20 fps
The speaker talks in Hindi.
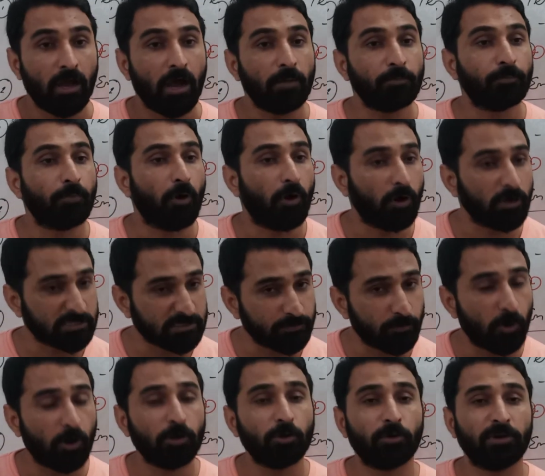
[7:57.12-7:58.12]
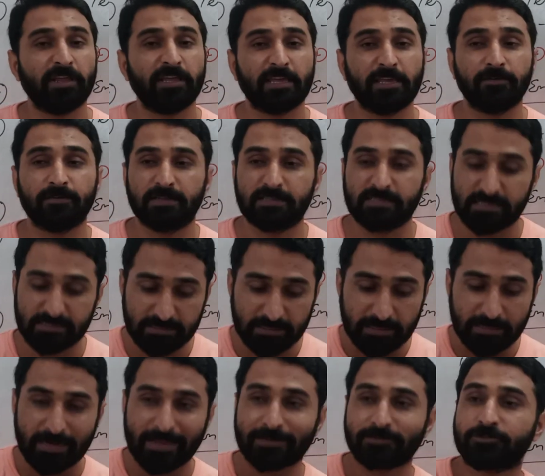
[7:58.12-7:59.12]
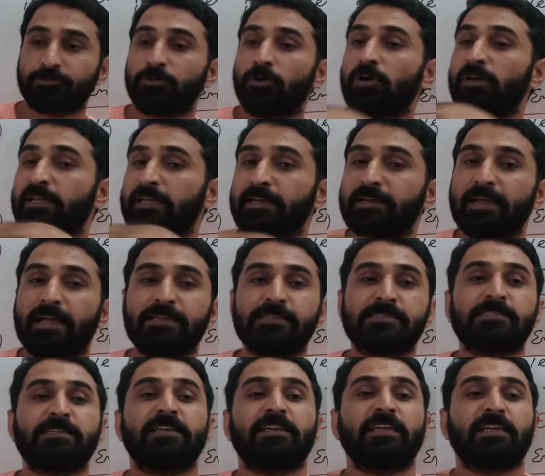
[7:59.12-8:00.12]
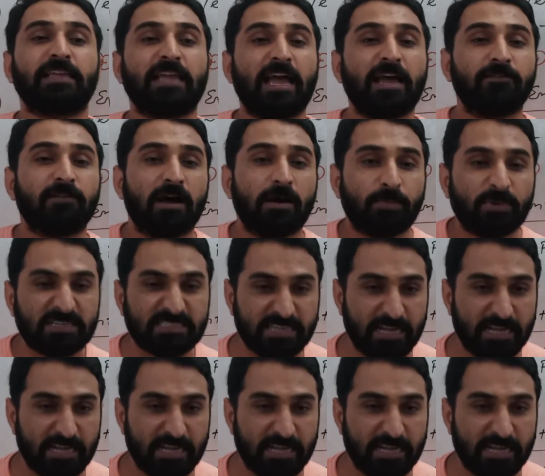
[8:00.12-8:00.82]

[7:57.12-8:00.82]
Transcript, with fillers: अब बहुत स्मॉल होने की वजह से इलेक्ट्रॉन की डेंसिटी क्या है वहाँ पर